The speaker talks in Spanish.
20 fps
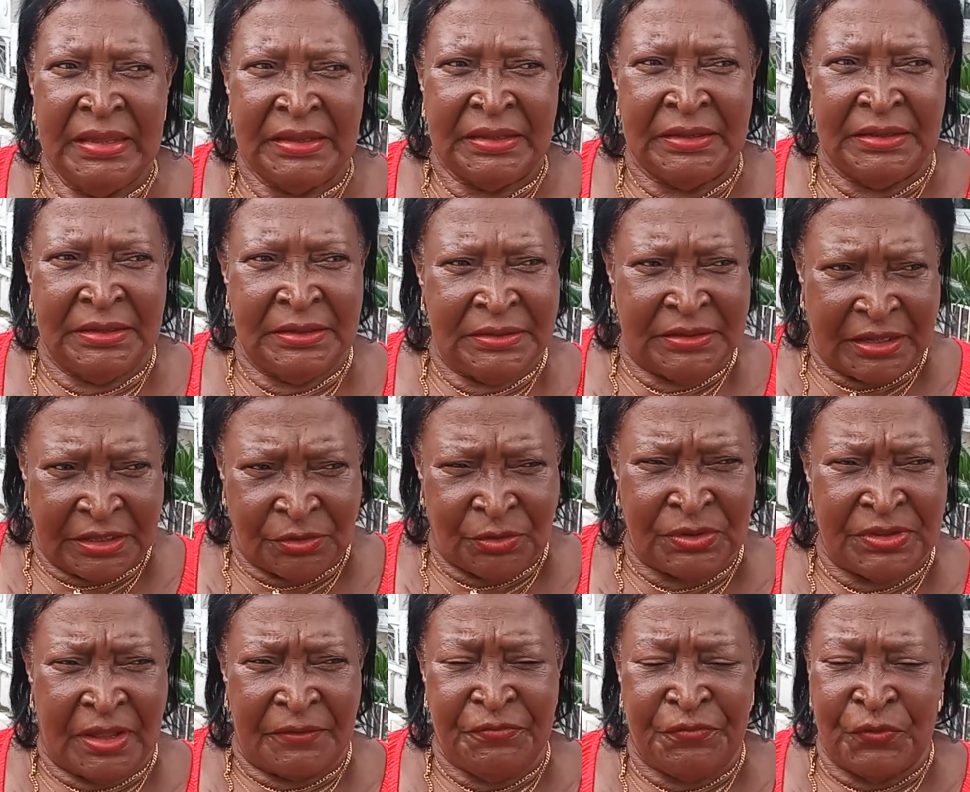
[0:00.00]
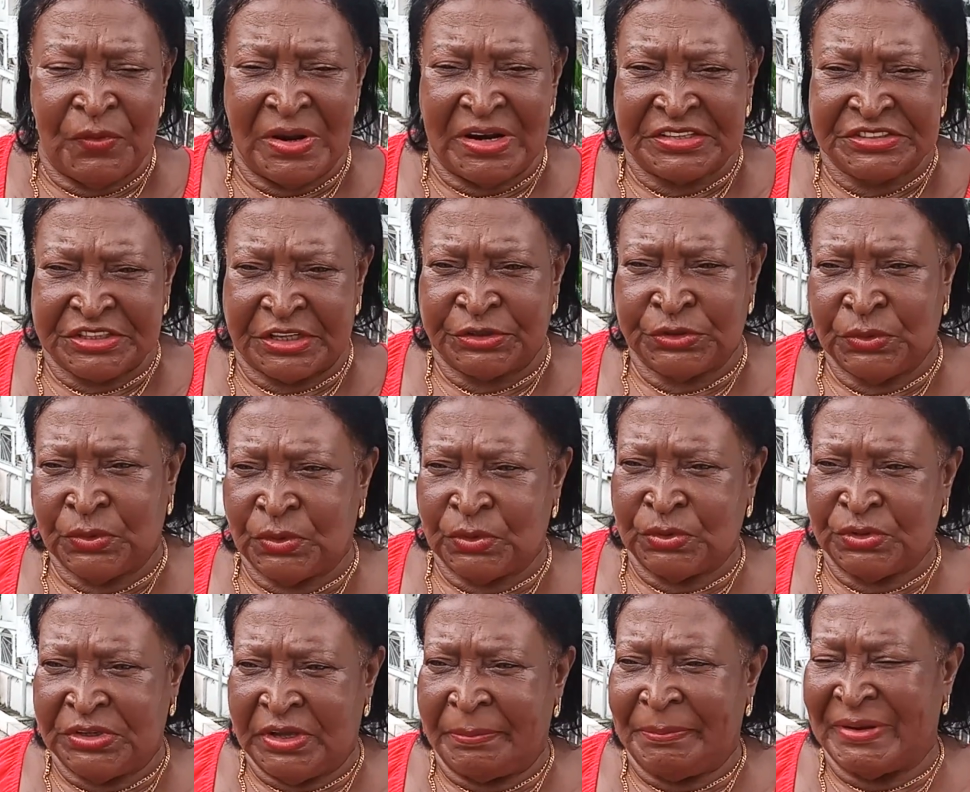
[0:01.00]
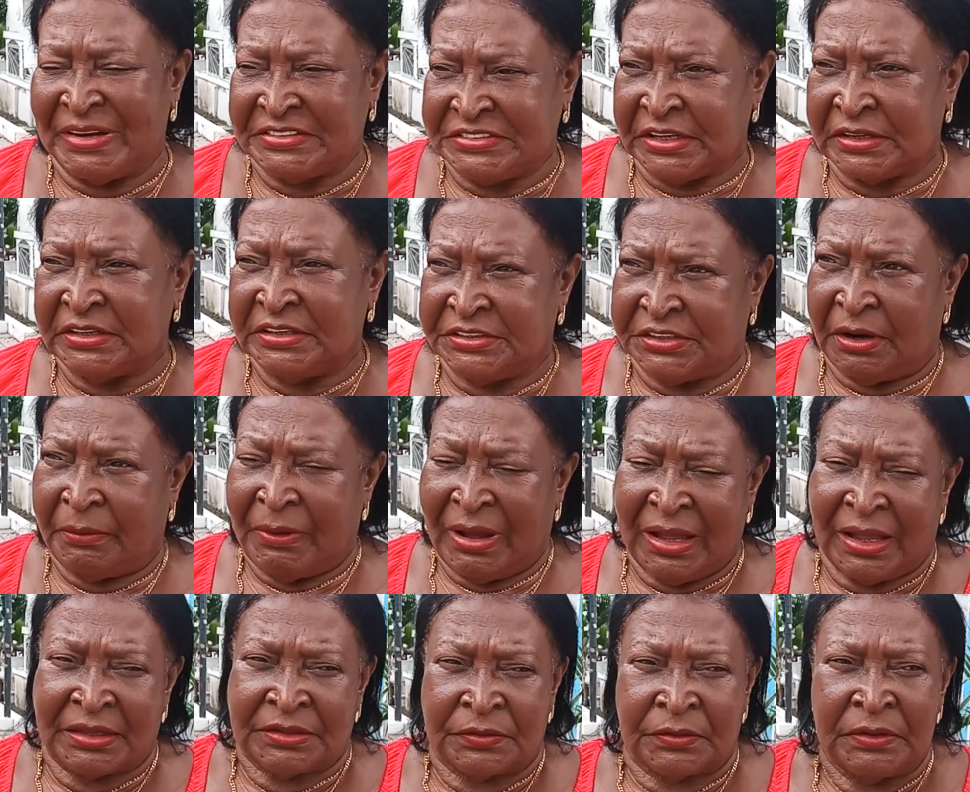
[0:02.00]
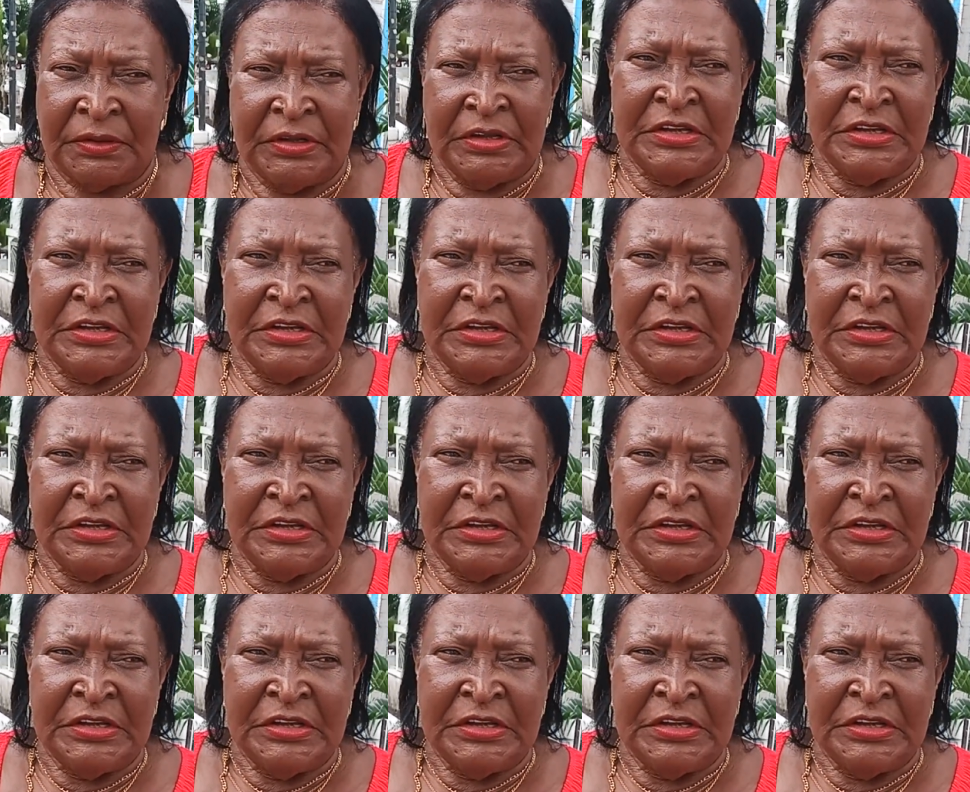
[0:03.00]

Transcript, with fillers: y que nos da fuerza todos los días para seguir trabajando.